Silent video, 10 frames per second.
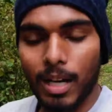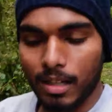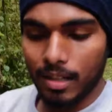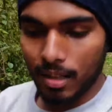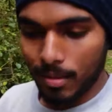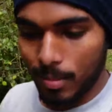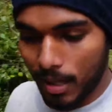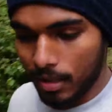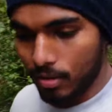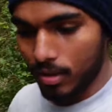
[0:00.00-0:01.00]
बाहर खड़ी है
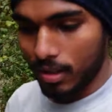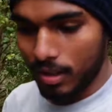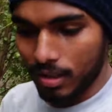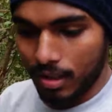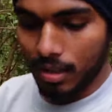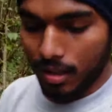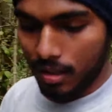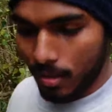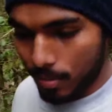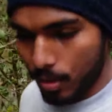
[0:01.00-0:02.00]
बाइक तो निकलते हैं घर
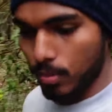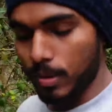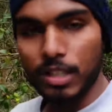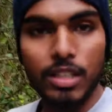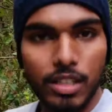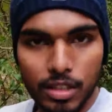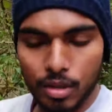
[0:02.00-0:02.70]
कपड़े उपड़े चेंज